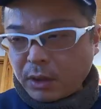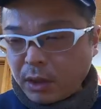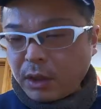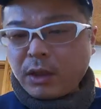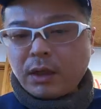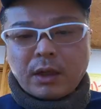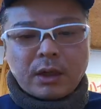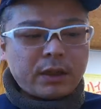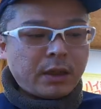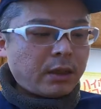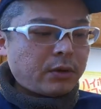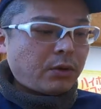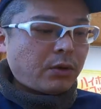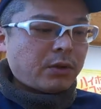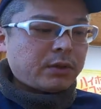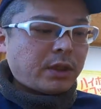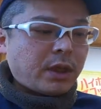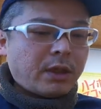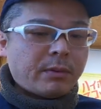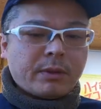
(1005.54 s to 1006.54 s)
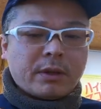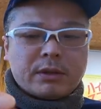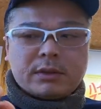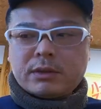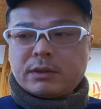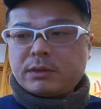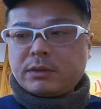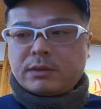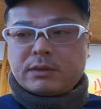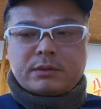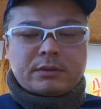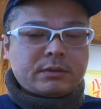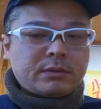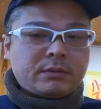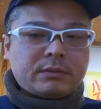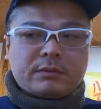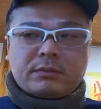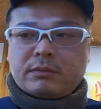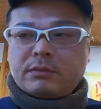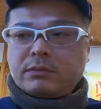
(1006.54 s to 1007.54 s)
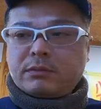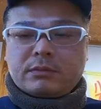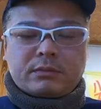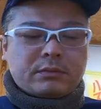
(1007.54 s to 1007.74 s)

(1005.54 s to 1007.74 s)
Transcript: うん、さあ続